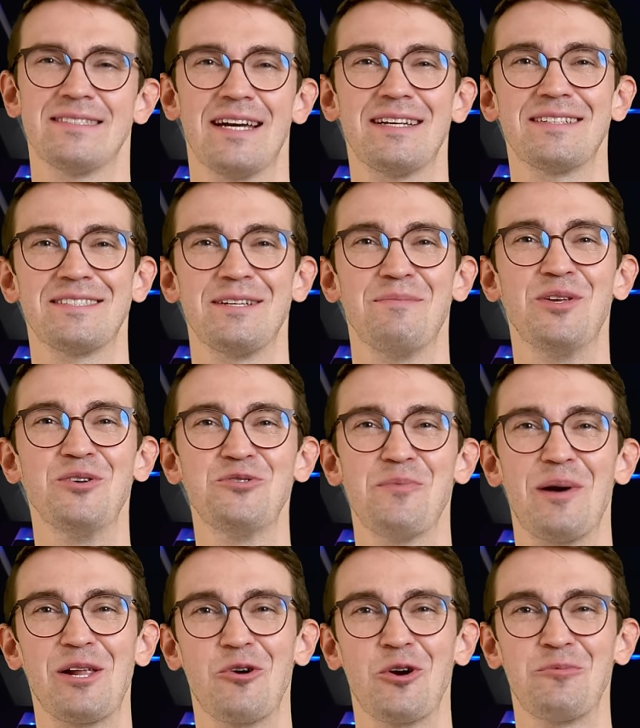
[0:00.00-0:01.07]
zeig das dem
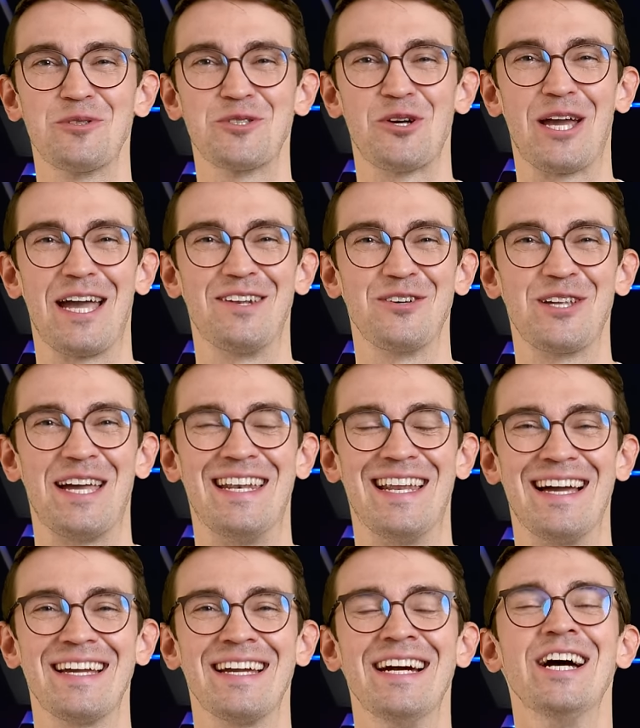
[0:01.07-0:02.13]
YouTube-Algorithmus doch gern durch ein
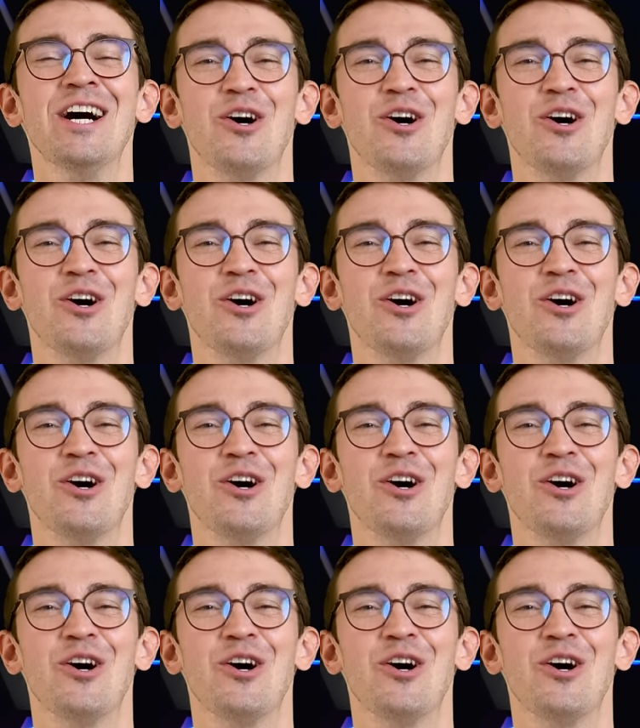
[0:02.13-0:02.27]
Like.